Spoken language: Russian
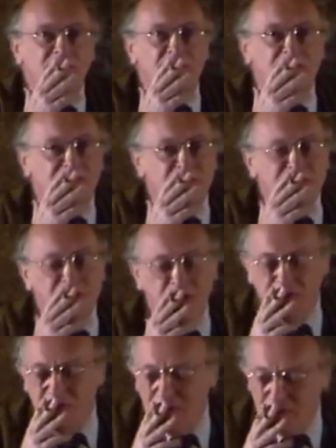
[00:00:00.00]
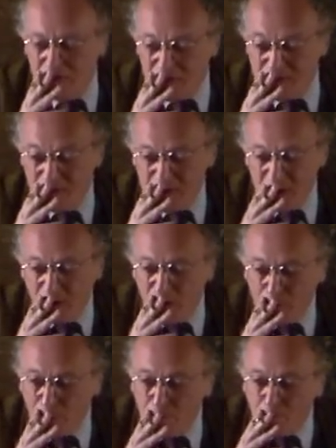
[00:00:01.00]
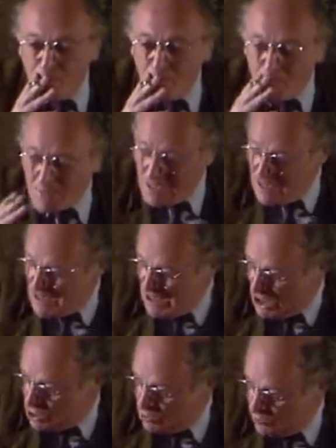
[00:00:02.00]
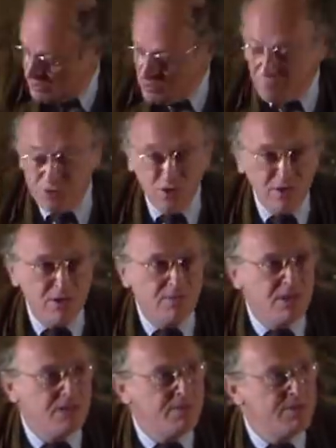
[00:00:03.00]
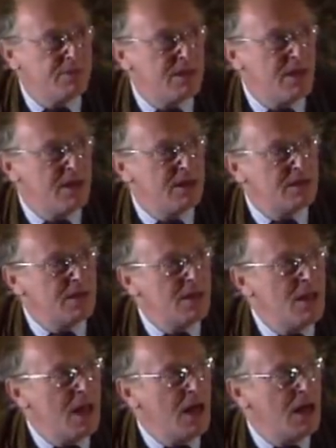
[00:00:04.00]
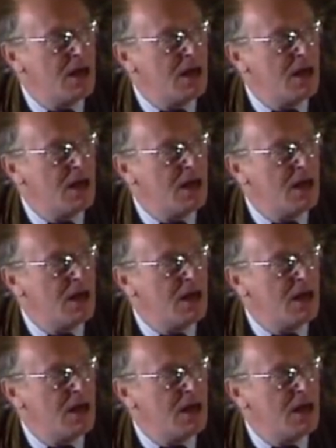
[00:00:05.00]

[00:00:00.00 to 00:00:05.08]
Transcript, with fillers: Он говорит, замечательный анекдот, замечательные шутки. Но все это мне напоминает, э,